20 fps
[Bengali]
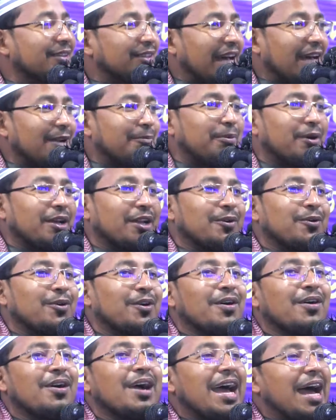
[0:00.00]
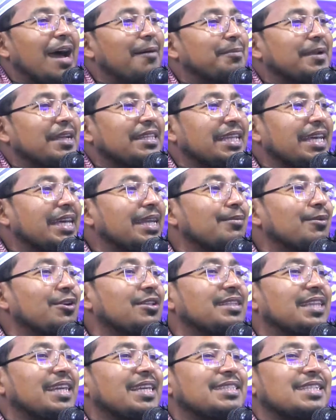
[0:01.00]
তারপরেও আপনাদের
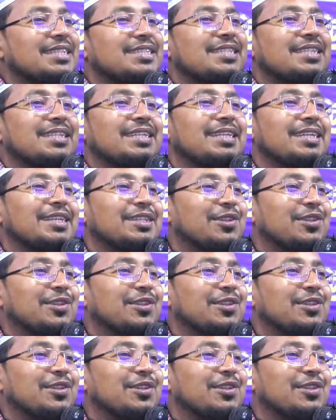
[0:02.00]
মধ্যে এসেছি